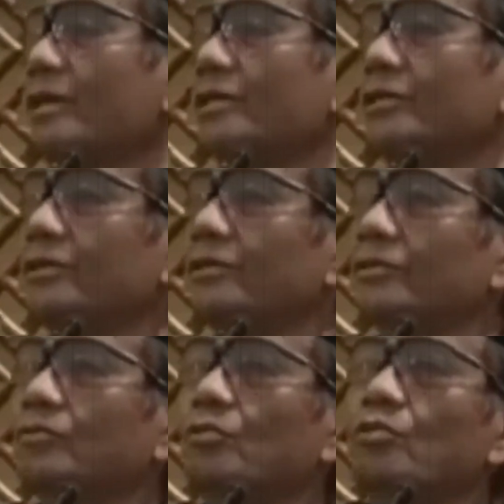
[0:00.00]
Kasih ke
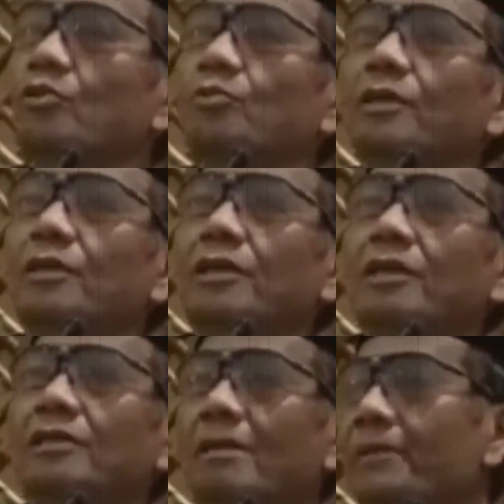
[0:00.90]
terus
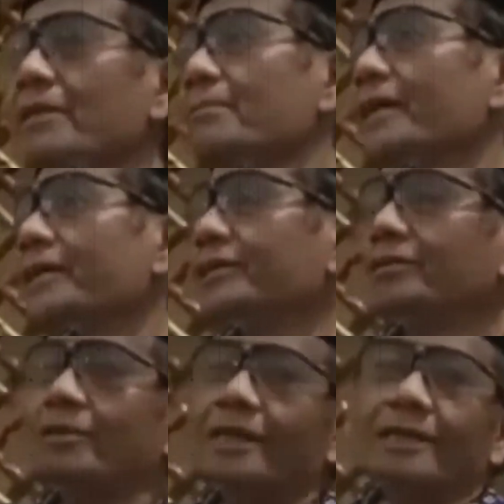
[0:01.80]
berkeliling sampai ke Pak
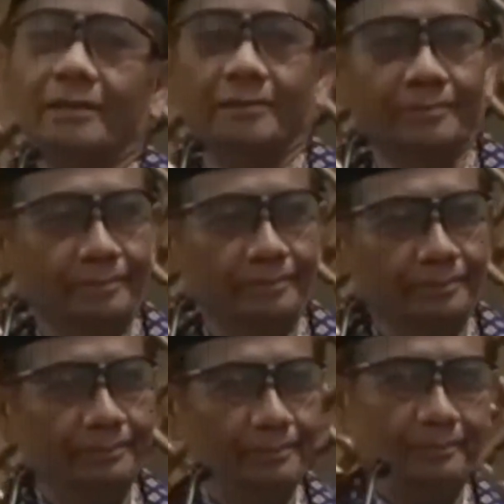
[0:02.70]
Arijito lagi.
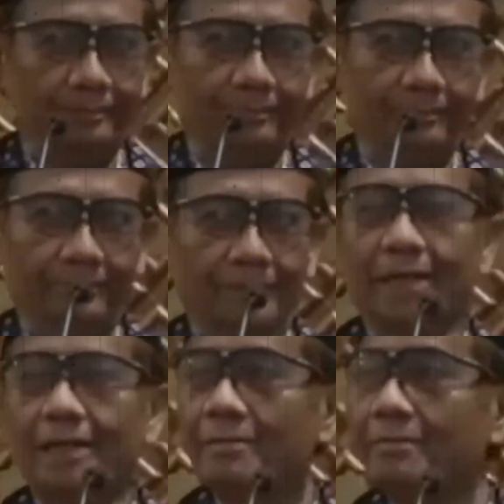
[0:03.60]

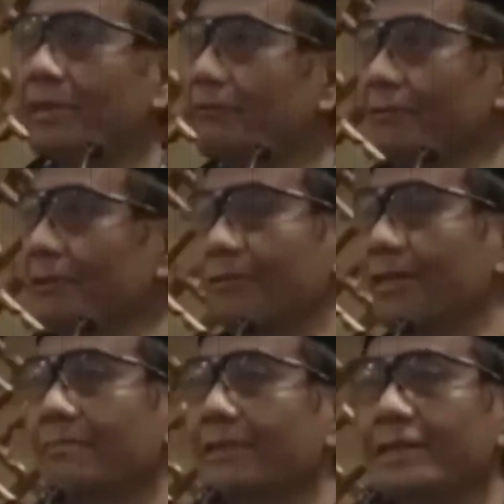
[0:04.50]
Karena memberi fatwa itu
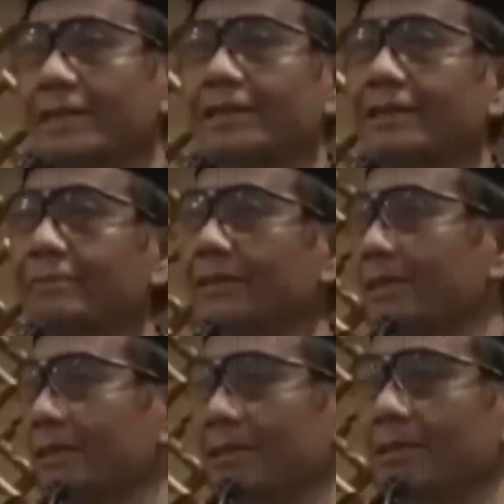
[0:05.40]
tidak mengikat dan bisa
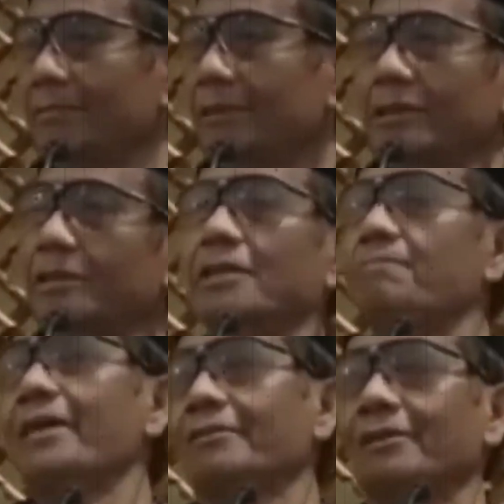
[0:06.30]
bisa
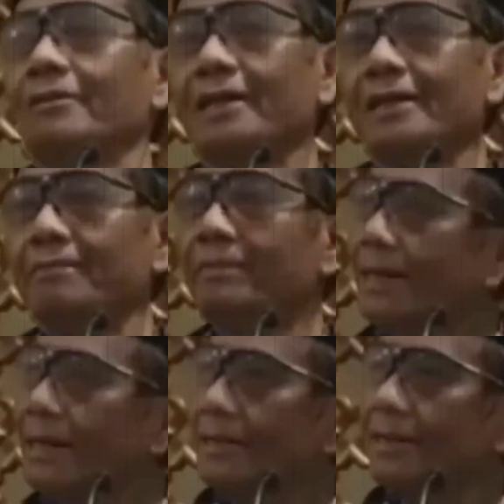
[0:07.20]
didebat oleh orang lain.
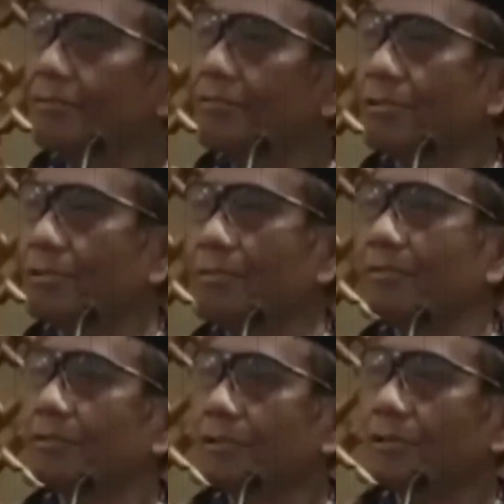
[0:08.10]
Beda dengan hukum.
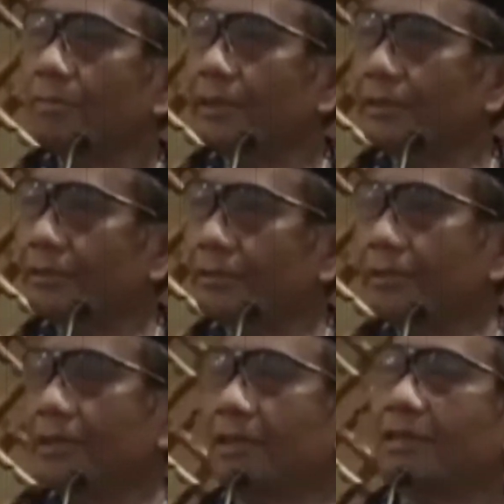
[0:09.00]
Hukum itu
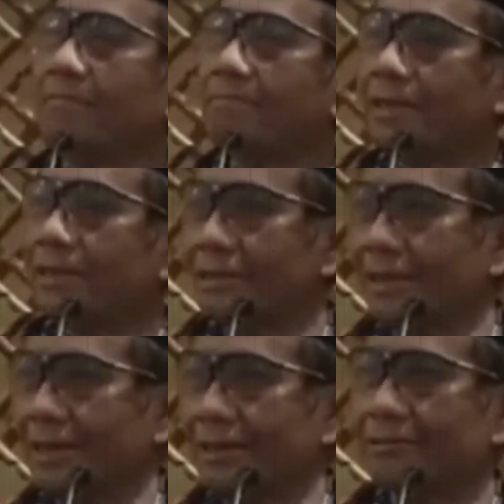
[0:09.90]
ditetapkan
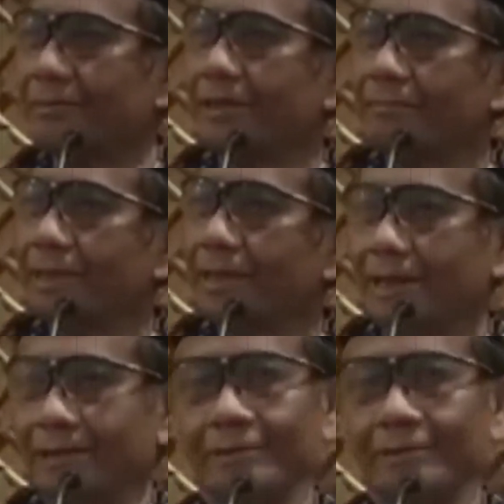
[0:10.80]
secara resmi dan mengikat.